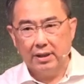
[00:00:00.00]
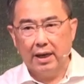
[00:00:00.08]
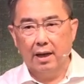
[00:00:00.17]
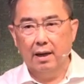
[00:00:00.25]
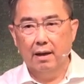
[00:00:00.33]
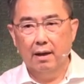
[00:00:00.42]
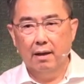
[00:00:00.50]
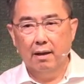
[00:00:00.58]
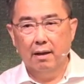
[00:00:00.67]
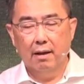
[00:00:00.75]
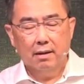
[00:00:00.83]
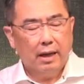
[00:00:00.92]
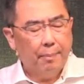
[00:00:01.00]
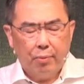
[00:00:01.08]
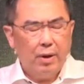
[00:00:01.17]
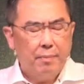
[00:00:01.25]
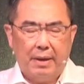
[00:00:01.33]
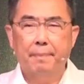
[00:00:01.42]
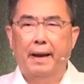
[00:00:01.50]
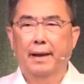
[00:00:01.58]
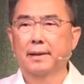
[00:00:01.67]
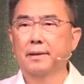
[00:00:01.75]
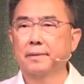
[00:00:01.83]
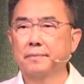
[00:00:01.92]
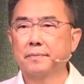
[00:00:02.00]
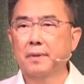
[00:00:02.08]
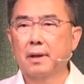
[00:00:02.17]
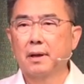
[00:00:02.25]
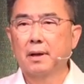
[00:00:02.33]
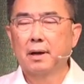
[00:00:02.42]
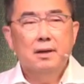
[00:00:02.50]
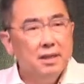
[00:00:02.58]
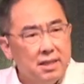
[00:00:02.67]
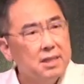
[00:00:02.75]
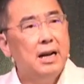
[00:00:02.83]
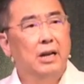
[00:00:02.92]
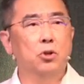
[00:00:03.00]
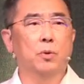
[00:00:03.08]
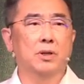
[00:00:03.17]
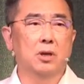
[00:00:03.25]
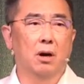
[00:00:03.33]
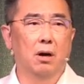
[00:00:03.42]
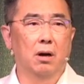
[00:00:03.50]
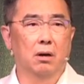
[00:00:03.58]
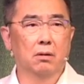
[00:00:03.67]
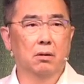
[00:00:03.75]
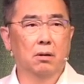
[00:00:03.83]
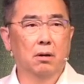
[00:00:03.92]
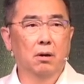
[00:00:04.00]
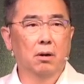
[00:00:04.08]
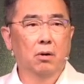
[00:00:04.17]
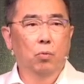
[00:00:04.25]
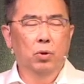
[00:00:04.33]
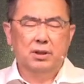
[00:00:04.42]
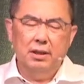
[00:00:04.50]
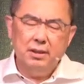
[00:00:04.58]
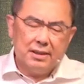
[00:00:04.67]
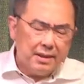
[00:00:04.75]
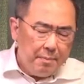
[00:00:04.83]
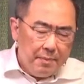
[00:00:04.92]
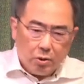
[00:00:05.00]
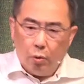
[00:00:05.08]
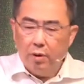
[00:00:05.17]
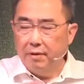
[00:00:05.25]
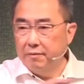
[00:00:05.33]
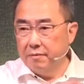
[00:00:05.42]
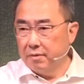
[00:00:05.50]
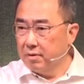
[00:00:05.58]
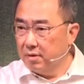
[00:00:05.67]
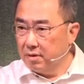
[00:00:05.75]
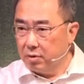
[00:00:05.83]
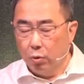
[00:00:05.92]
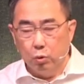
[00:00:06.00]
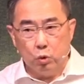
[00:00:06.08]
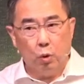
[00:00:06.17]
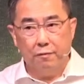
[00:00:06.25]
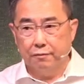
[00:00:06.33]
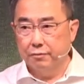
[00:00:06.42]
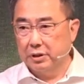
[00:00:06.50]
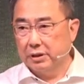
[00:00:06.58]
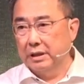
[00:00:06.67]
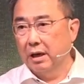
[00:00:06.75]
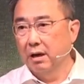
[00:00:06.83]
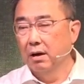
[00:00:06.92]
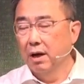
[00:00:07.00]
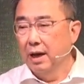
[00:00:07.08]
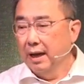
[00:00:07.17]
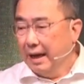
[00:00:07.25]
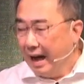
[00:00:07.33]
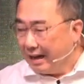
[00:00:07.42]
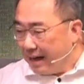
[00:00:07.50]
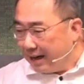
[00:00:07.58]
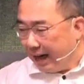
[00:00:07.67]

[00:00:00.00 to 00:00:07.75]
这种状况之下，他不会明白的。人自然就会骄傲，我跟这么多人工作服侍啊，